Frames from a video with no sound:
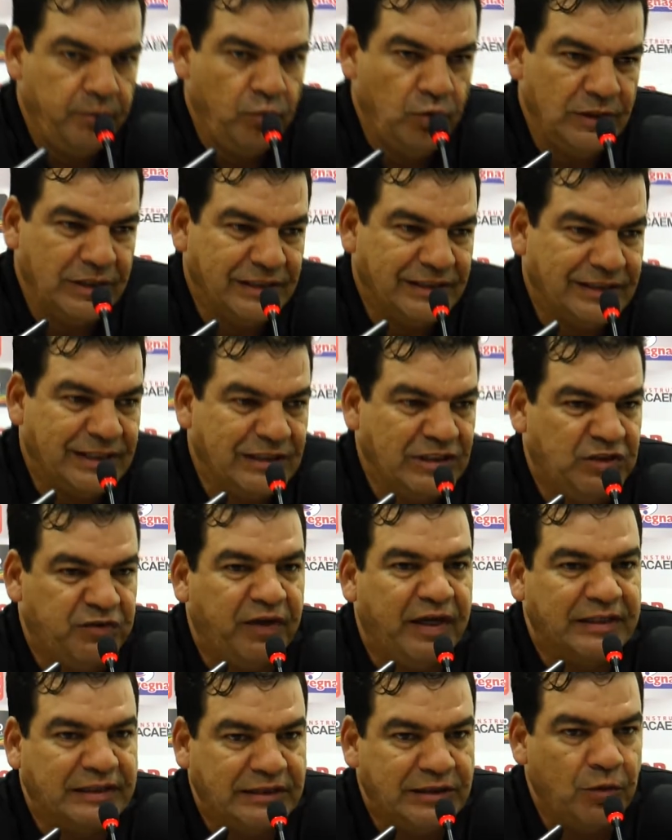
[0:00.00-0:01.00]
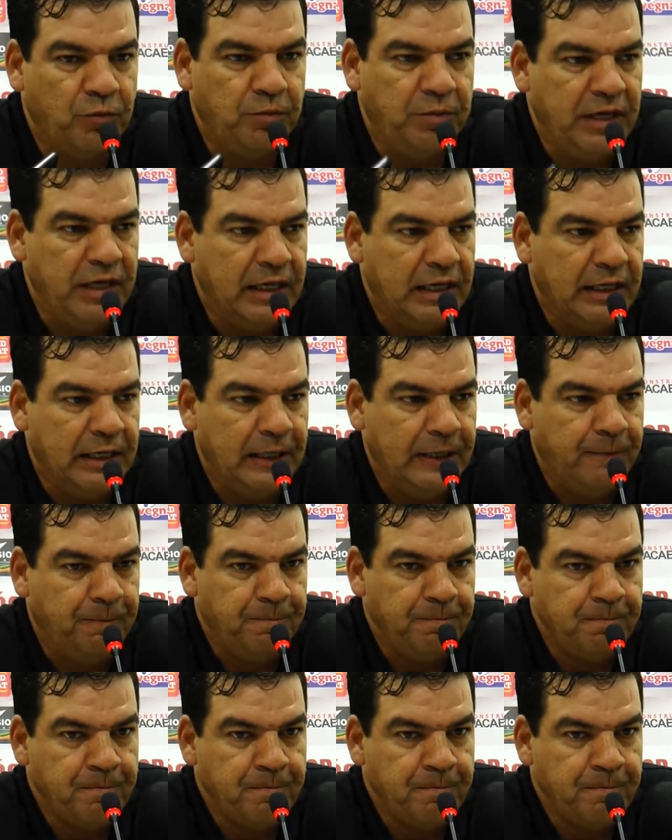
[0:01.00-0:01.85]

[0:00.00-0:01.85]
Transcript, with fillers: muita satisfação minha, né?